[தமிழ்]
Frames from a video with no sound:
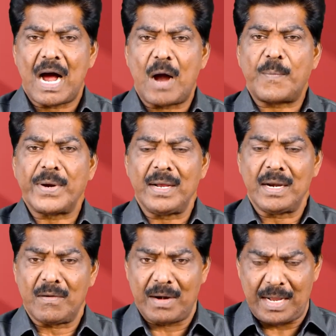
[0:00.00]

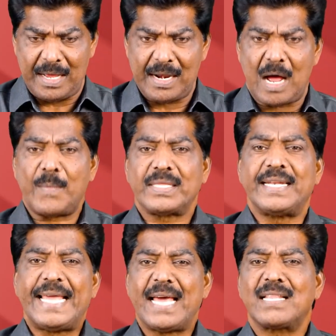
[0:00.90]
அப்படிங்கிறவள நாம் அந்த
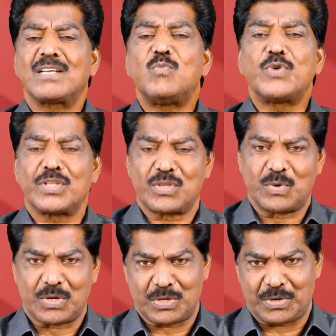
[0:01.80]
நேரத்துக்கு முக்கியத்துவம்
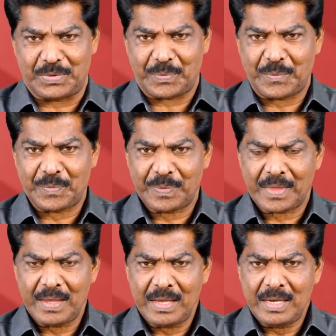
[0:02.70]
கொடுத்துட்டோம்
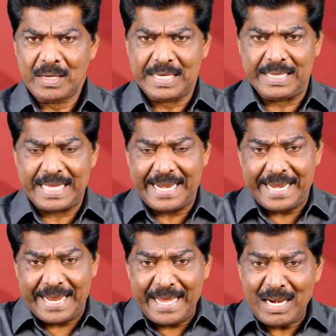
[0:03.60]
இந்த
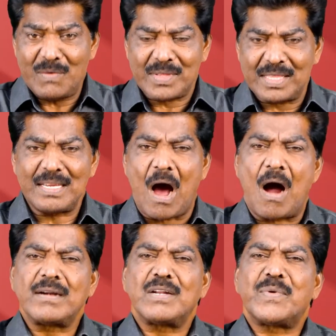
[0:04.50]
நேரம் வந்து
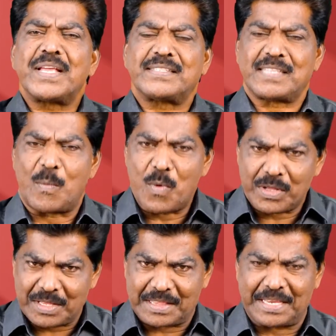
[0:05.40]
ஆண்டவுடைய
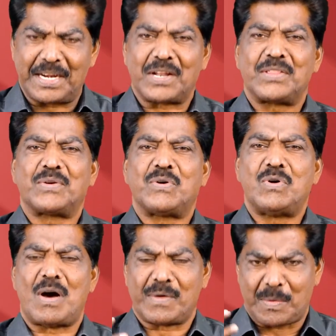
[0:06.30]
சமூகத்தை
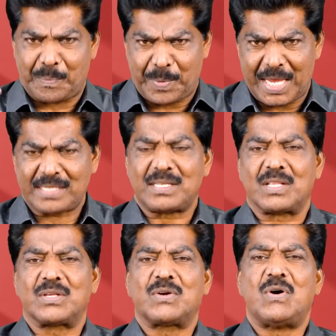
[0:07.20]
தேடுறதுக்கும் அவர்கிட்ட
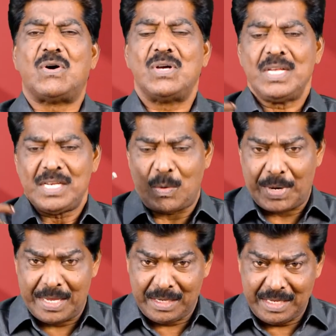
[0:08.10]
பேசுகிறதுக்கும்
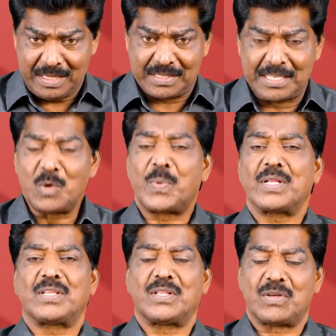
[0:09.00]
நம்முடைய இருதயத்தை
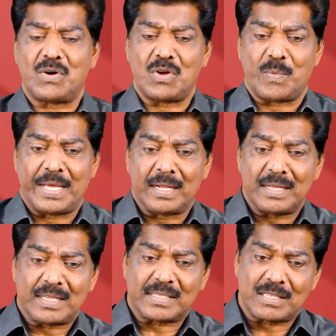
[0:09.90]
சீர்படுத்துறதுக்கும் நம்முடைய
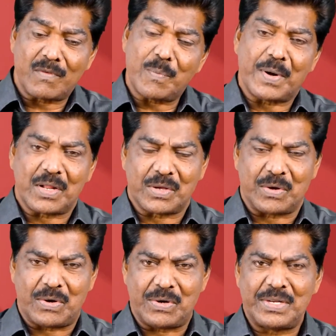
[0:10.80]
இருதயத்தை
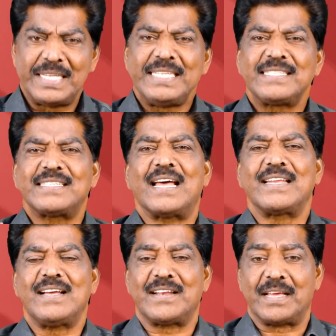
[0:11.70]
சபைப்படுறதுக்கும்
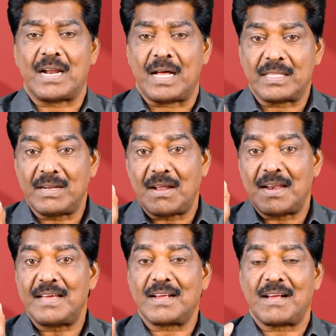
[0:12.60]
சரியான நேரம் அதனால்